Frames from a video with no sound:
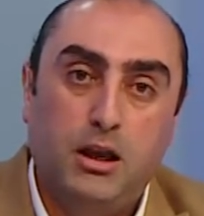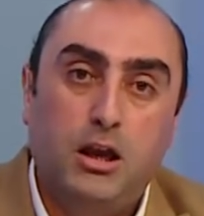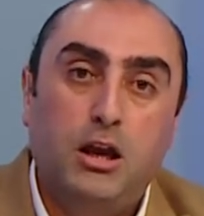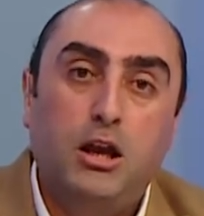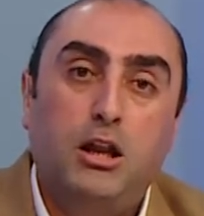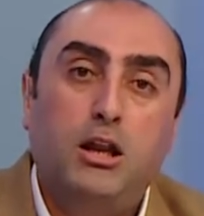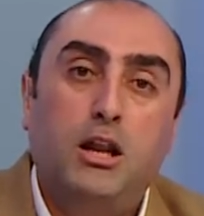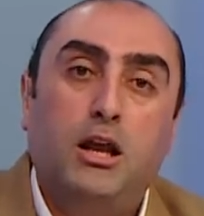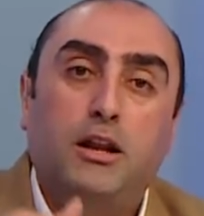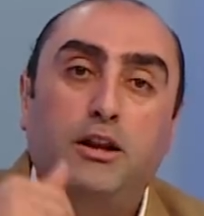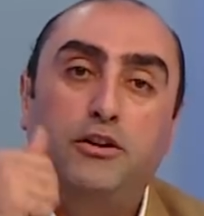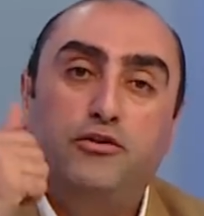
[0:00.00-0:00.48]

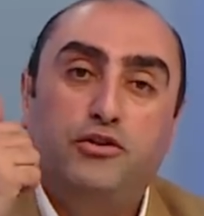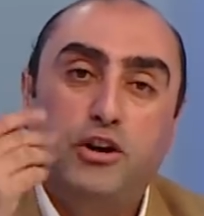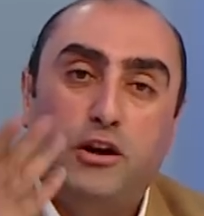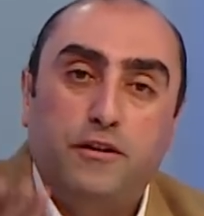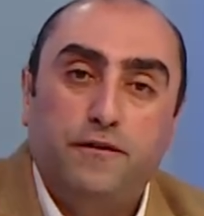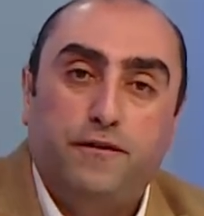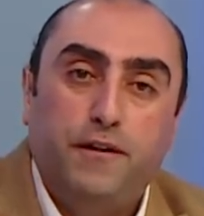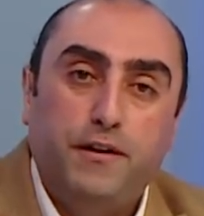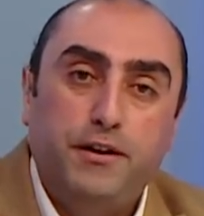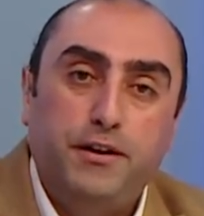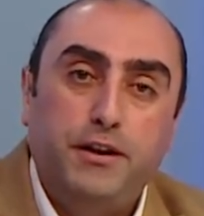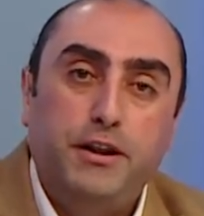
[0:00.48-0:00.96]
لا لجان
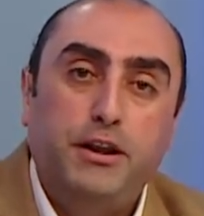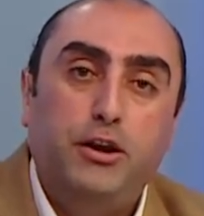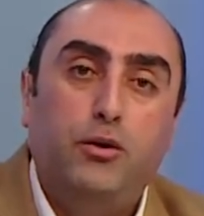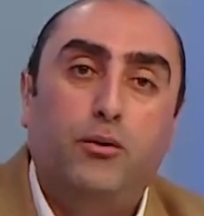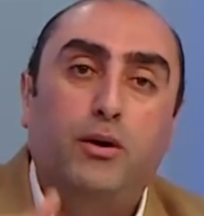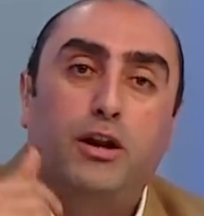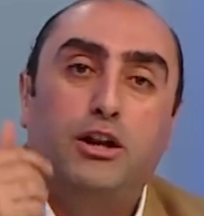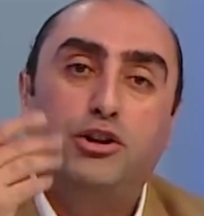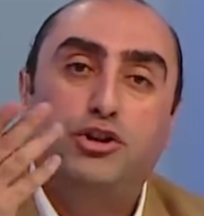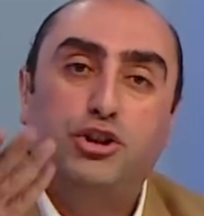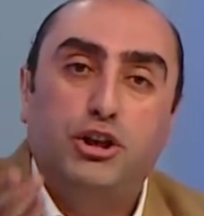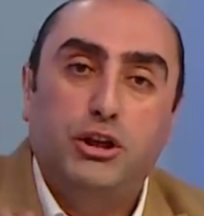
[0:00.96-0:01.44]
فنية
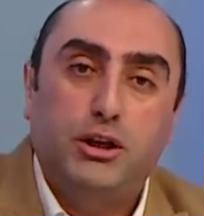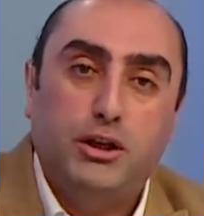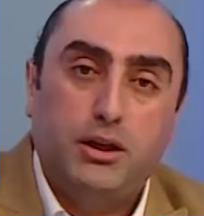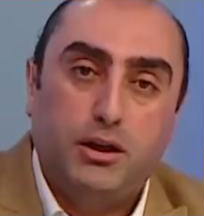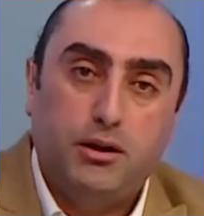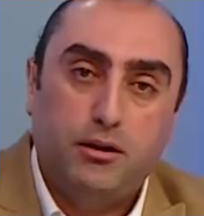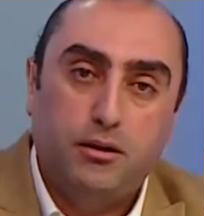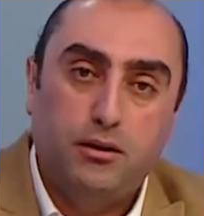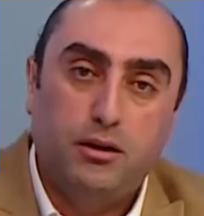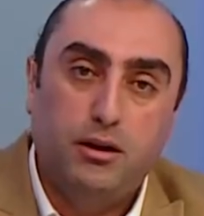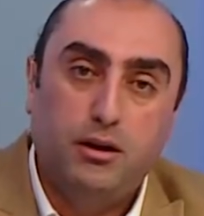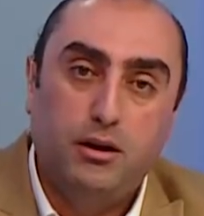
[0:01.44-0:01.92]
ولا شيء
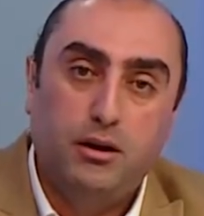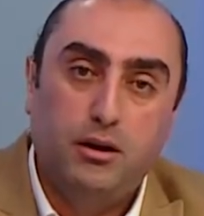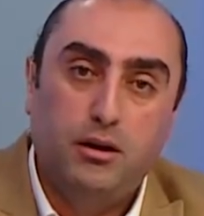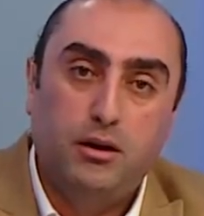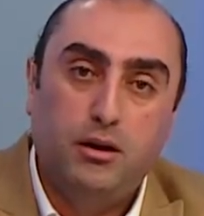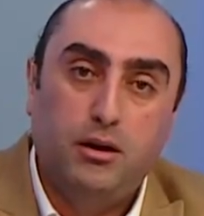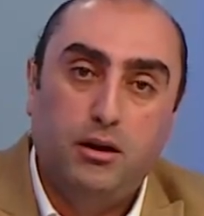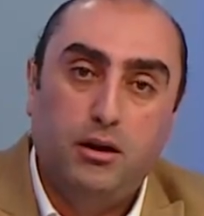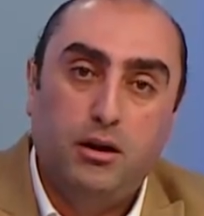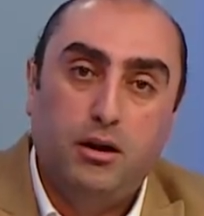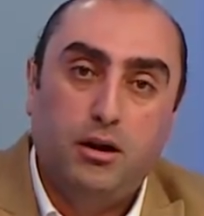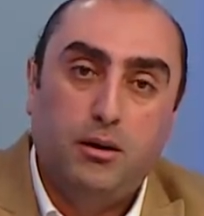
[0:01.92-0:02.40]

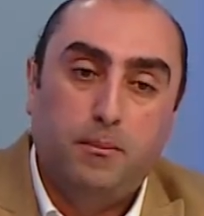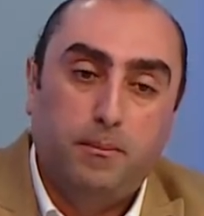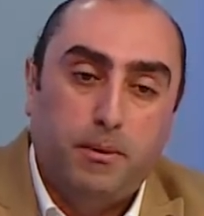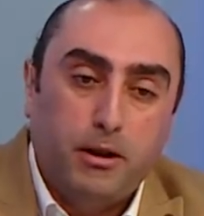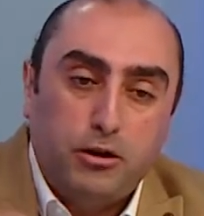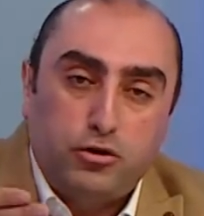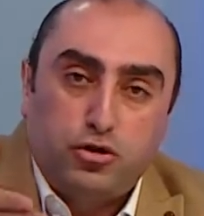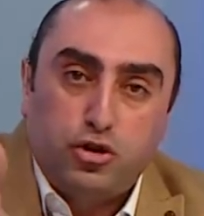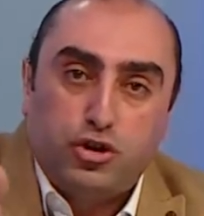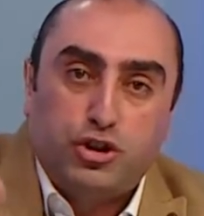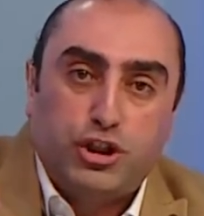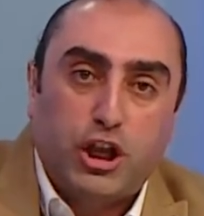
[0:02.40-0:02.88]

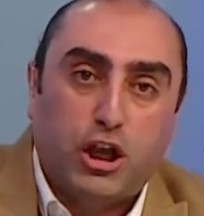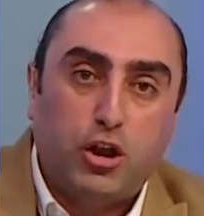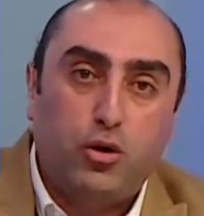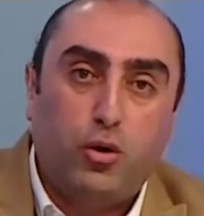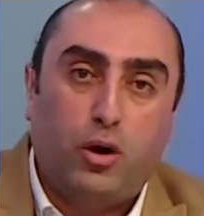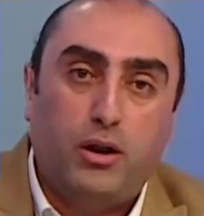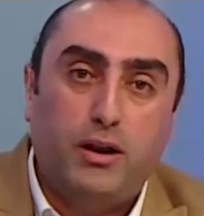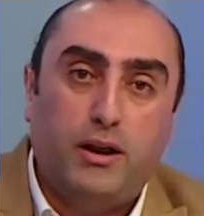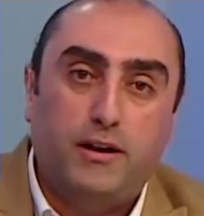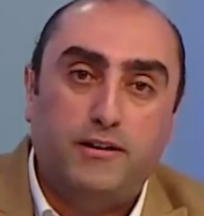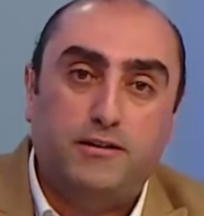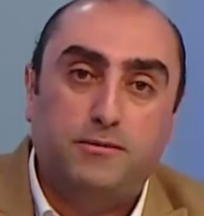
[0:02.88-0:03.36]
بلشوا اشتغلوا
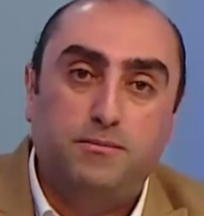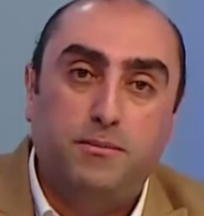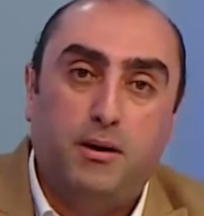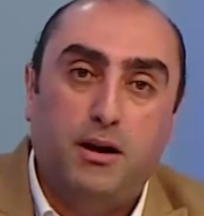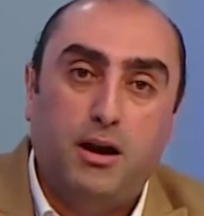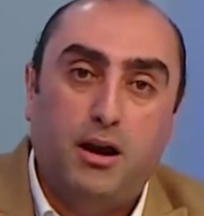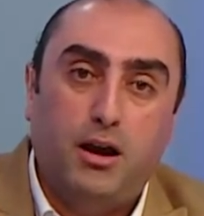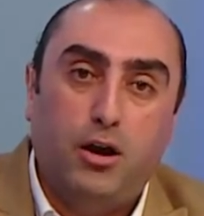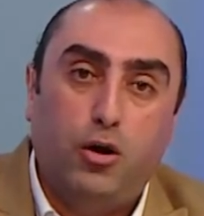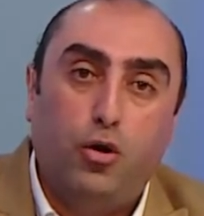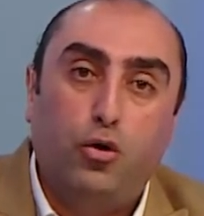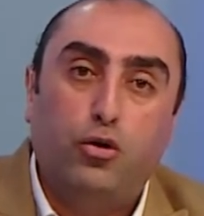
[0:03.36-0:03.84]
على
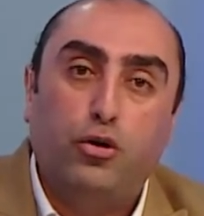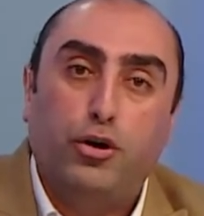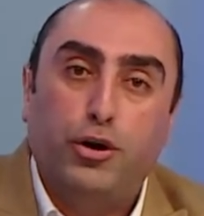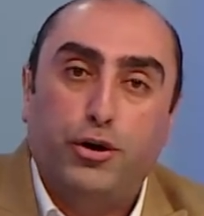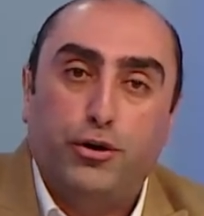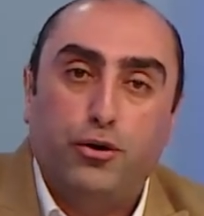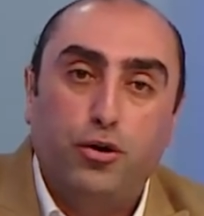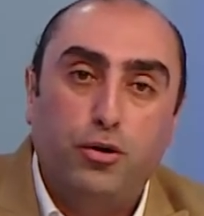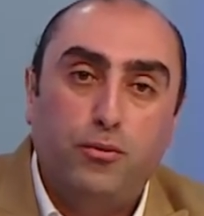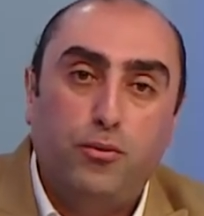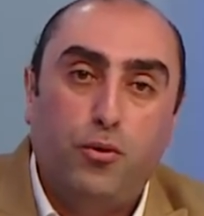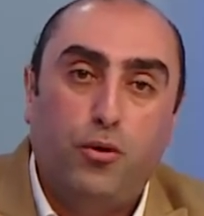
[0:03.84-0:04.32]
الأسماء
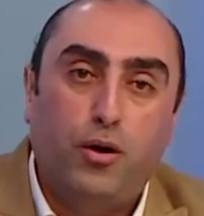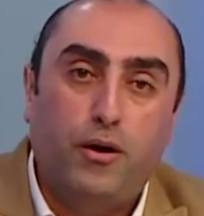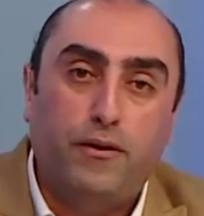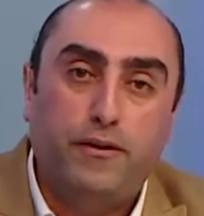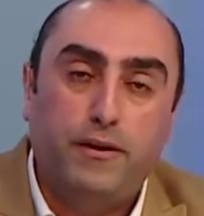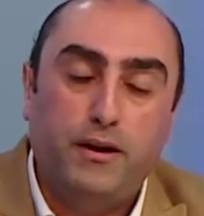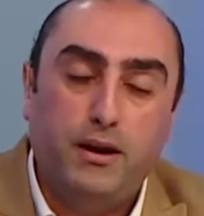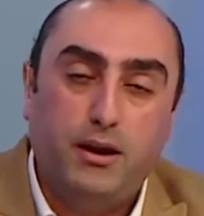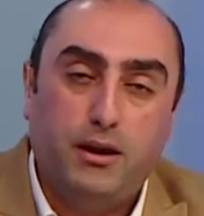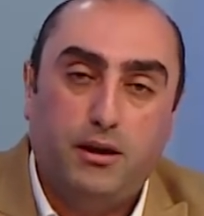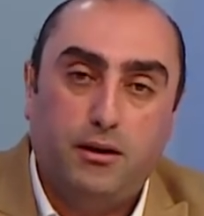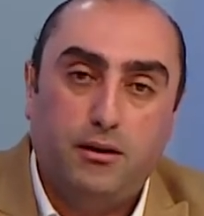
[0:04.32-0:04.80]
وقروا
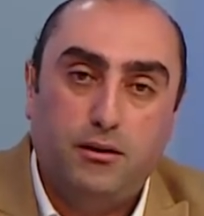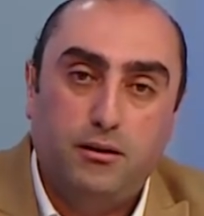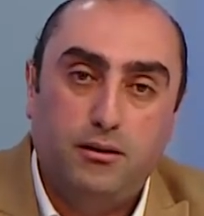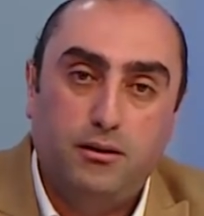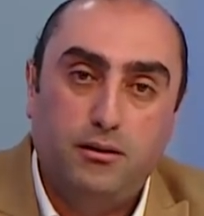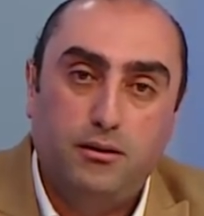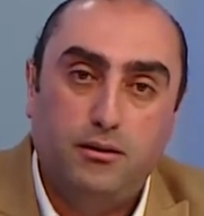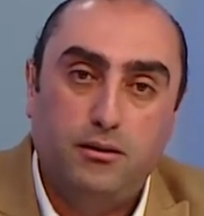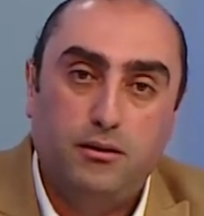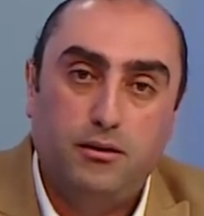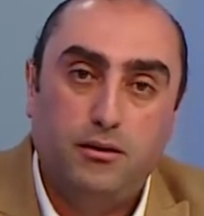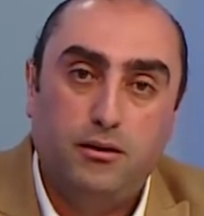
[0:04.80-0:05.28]
المواضيع
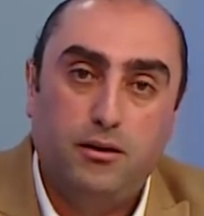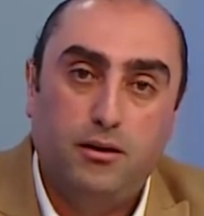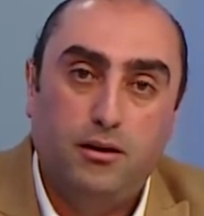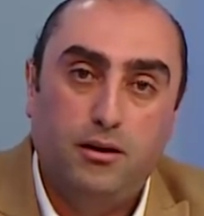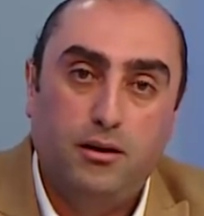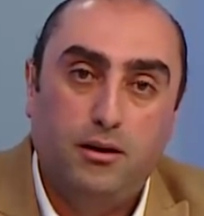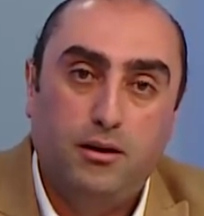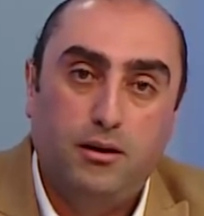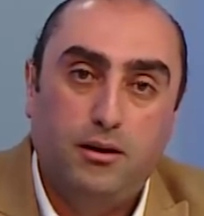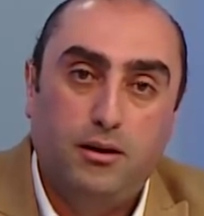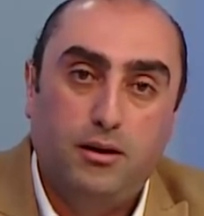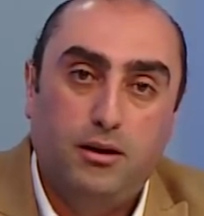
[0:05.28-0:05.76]

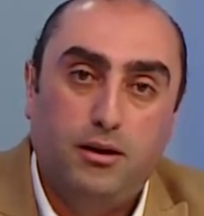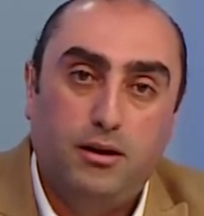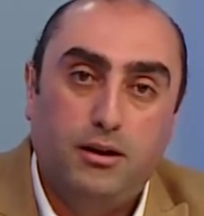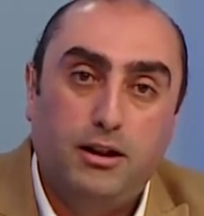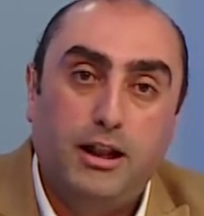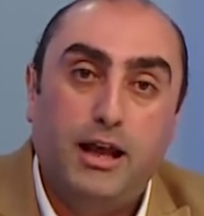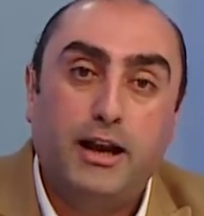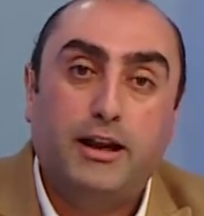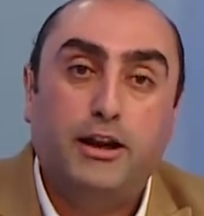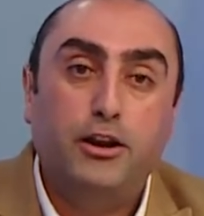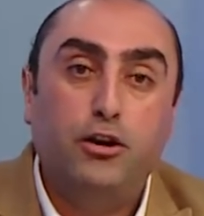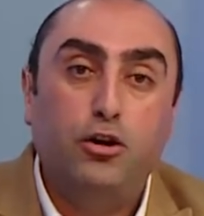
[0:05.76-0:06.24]

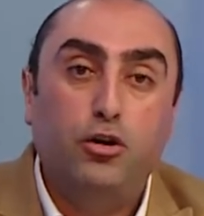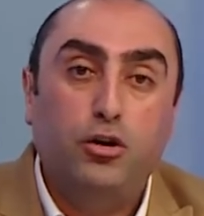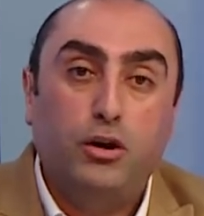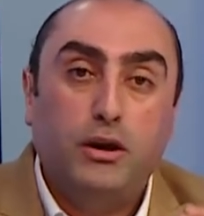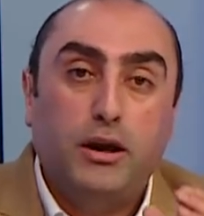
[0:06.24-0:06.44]
لكن